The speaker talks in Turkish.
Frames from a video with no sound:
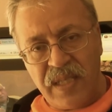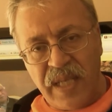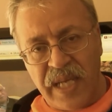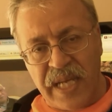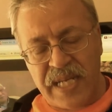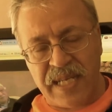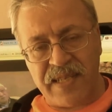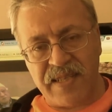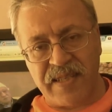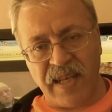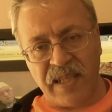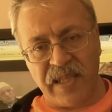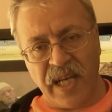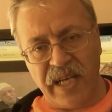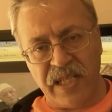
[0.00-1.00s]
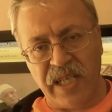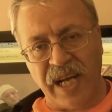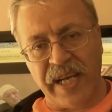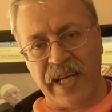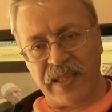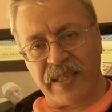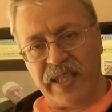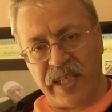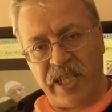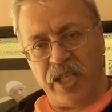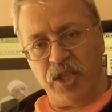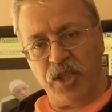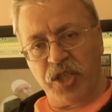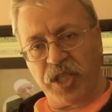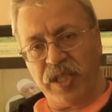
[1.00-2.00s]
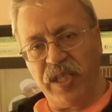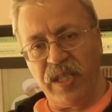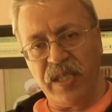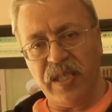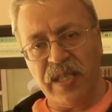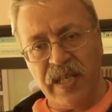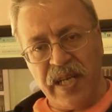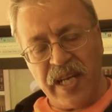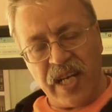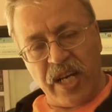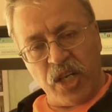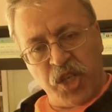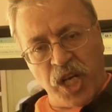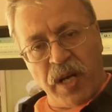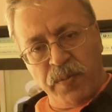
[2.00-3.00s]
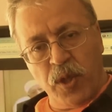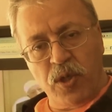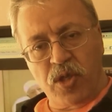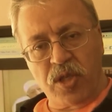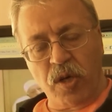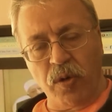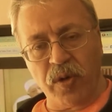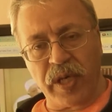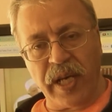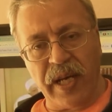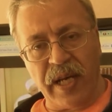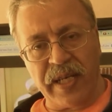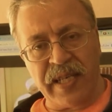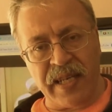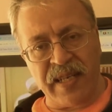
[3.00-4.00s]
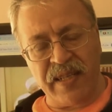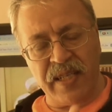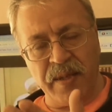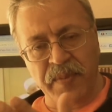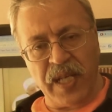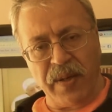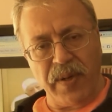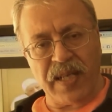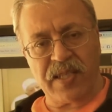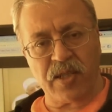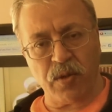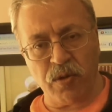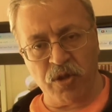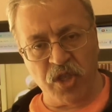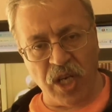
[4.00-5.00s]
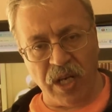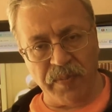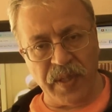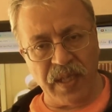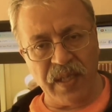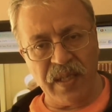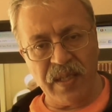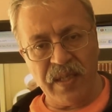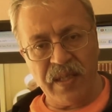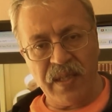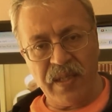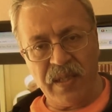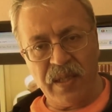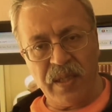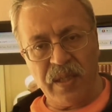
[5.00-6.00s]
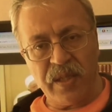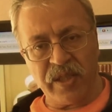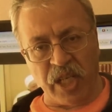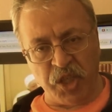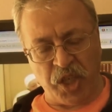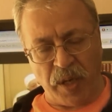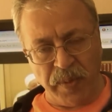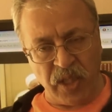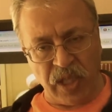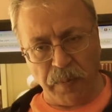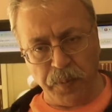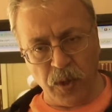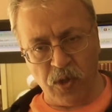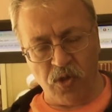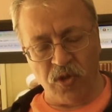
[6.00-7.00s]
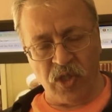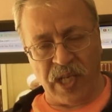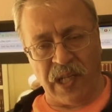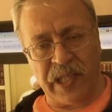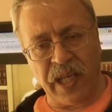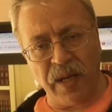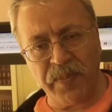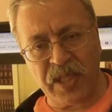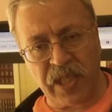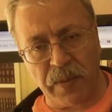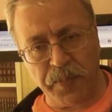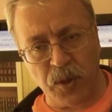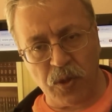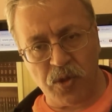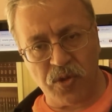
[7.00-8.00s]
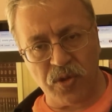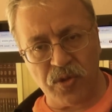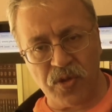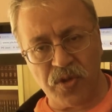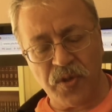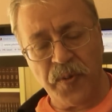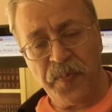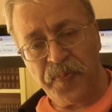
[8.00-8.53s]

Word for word: eğer insanlar hayatları için kaçamıyorsa oraya, yerin dibine batsın o cami. Taşa mı tapıyorsunuz, halıya mı tapıyorsunuz?